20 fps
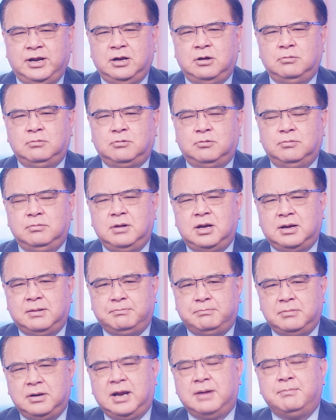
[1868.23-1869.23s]
nay ông cũng
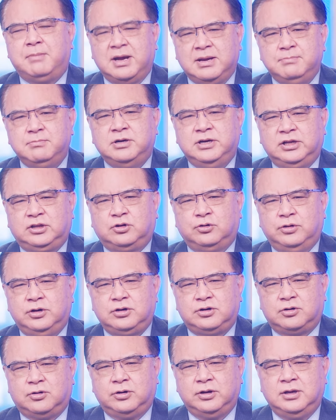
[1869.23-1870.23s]
um, đã 70 tuổi
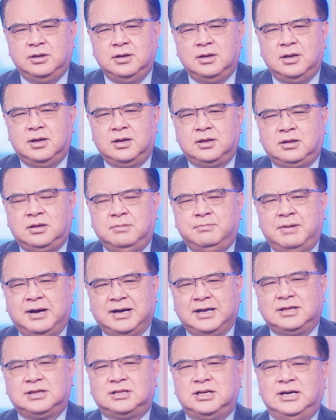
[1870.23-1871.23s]
rồi nhưng mà
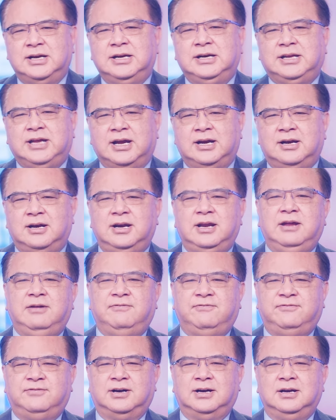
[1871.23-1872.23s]
cái tên Kennedy
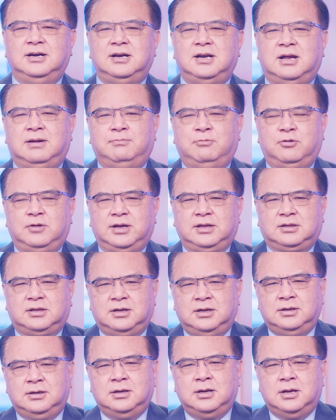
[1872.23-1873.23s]
vẫn là một cái
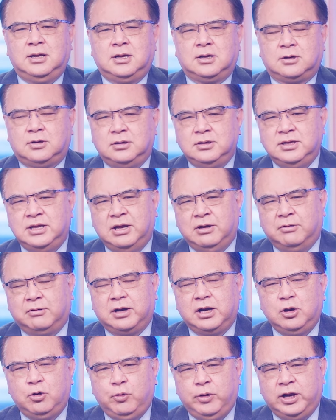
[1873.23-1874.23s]
tên có nhiều
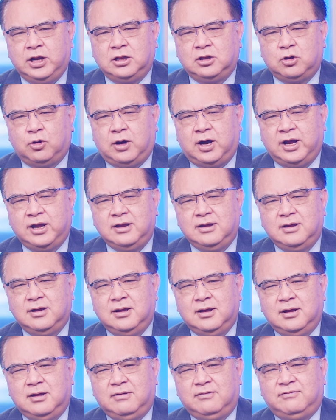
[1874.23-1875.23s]
cái huyền thoại
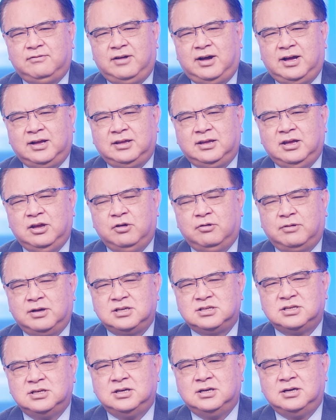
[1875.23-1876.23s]
và nhiều
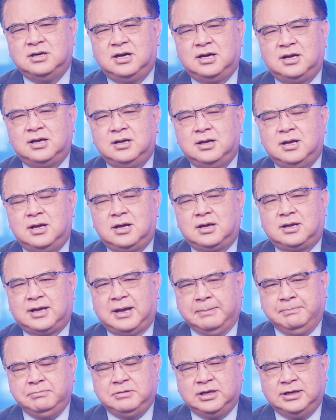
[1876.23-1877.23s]
cái sự
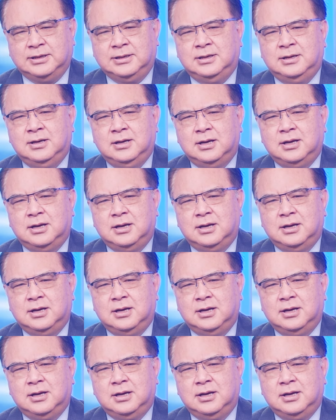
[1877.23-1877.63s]
cảm tình